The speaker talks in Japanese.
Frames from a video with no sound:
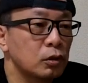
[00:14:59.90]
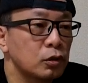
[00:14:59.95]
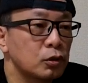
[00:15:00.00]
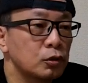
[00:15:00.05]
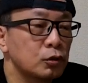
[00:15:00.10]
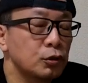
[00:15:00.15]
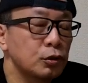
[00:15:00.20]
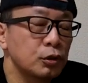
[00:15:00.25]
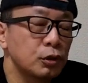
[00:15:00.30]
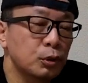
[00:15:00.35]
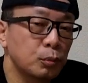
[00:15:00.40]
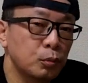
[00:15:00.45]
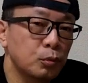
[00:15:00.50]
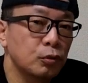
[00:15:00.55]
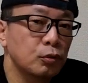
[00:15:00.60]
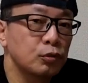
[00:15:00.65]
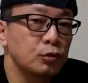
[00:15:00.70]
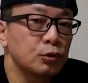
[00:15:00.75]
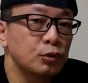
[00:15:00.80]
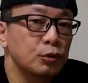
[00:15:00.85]
それで
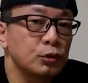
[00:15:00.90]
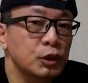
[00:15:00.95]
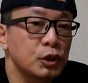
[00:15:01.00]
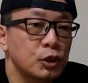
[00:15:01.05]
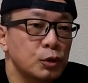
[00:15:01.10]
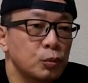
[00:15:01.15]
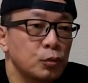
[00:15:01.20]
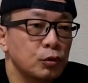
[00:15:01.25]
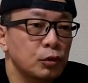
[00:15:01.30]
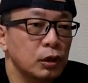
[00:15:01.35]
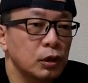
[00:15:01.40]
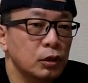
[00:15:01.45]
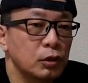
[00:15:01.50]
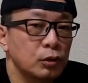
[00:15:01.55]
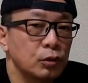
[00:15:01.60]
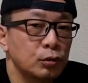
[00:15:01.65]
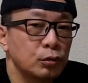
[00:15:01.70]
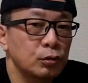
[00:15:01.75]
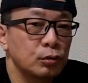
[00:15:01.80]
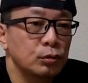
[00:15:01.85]
もうつってしもたっ
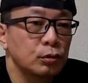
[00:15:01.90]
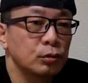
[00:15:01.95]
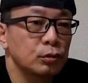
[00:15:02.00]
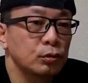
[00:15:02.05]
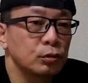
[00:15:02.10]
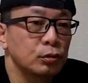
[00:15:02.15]
ていう